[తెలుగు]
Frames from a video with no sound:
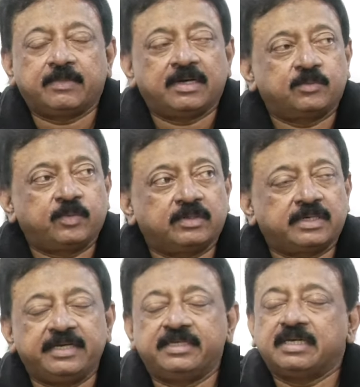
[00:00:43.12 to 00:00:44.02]
మాకు
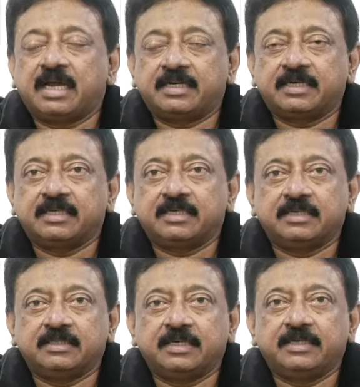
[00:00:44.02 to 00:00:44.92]
కలిగిన
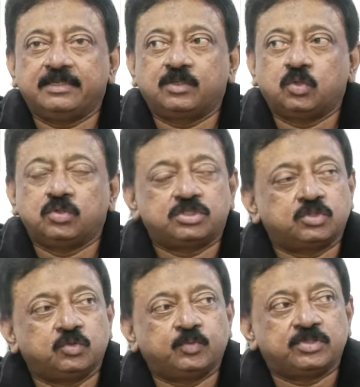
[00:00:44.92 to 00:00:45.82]
ఆటంకాలు కానీ
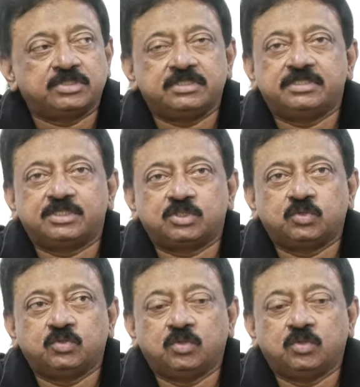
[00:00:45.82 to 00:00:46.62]
కోర్ట్స్ ప్రొసీజర్స్